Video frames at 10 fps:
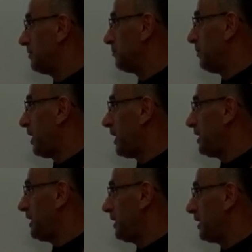
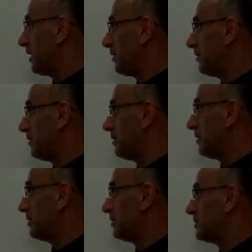المحلية
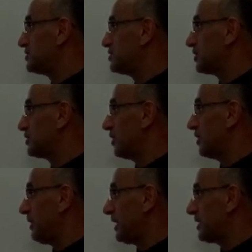زرت
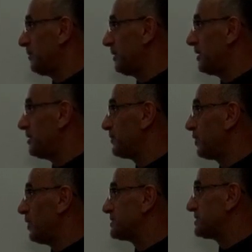المحكمة
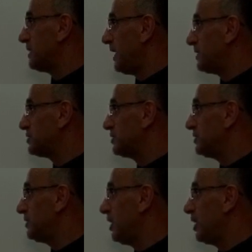واستمعت
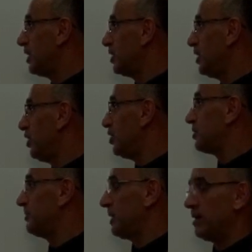
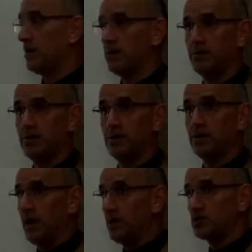لحكمها
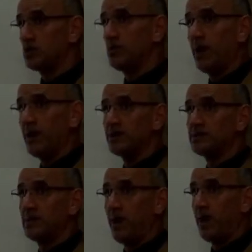يعني شنو معنات
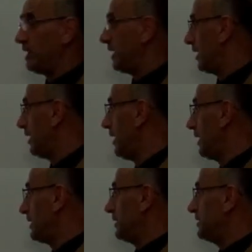المحلية
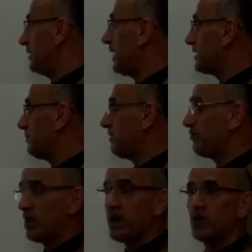يعني المحكمة
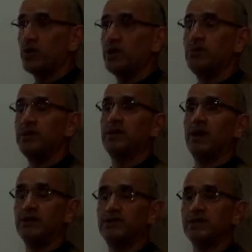فراغ أريد منك
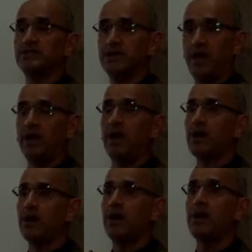أن تصنع
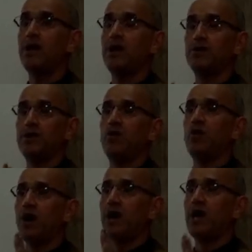علاقة
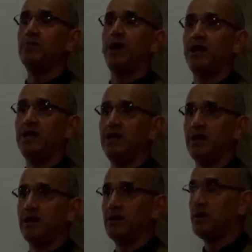نوعها
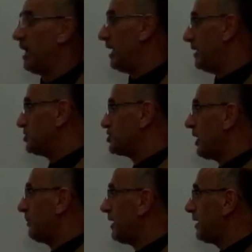المحلية الإجابة